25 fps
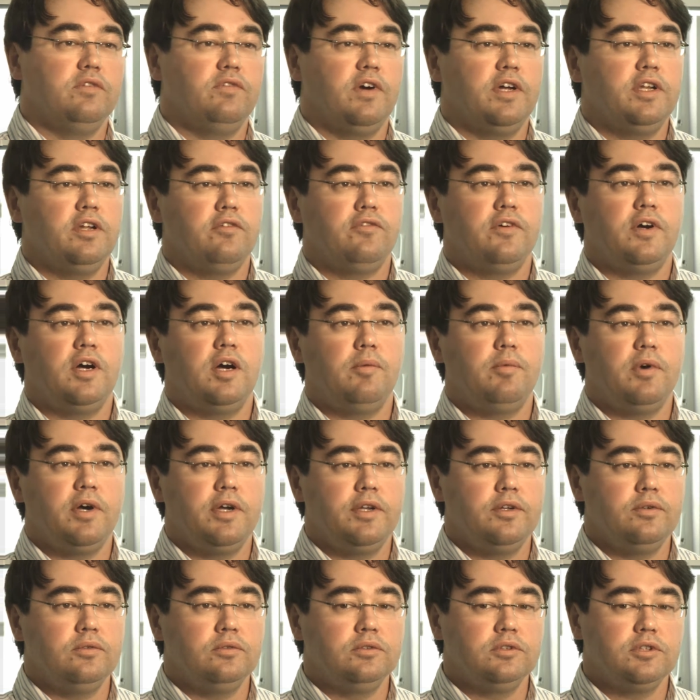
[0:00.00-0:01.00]
die
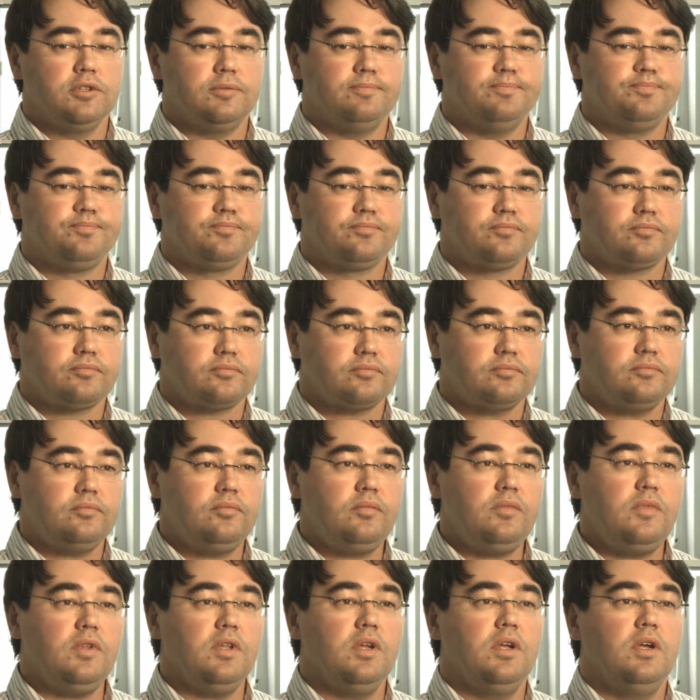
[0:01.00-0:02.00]
Weiterverarbeitung.
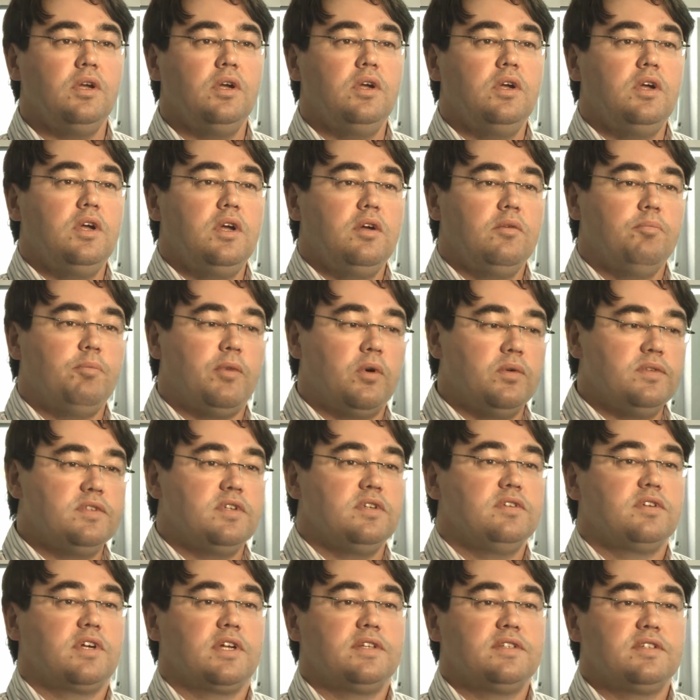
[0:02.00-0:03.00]
Bei
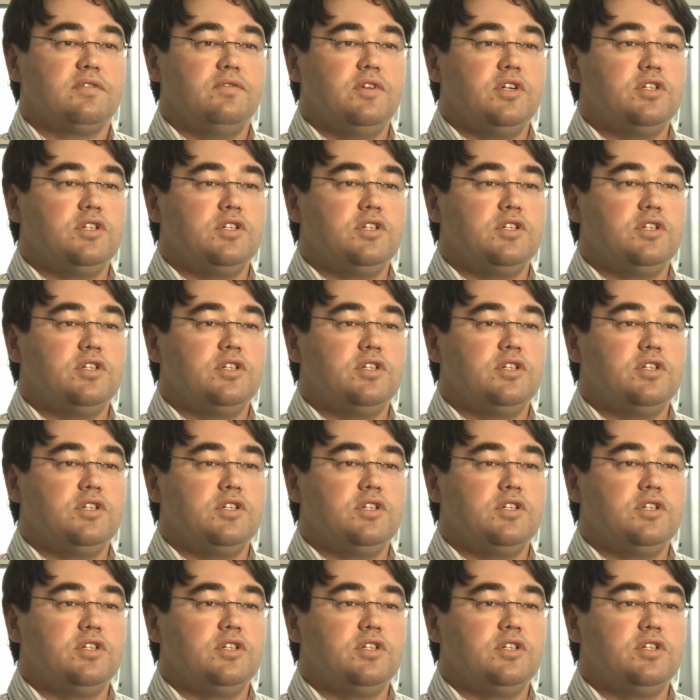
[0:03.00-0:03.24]
uns ist ganz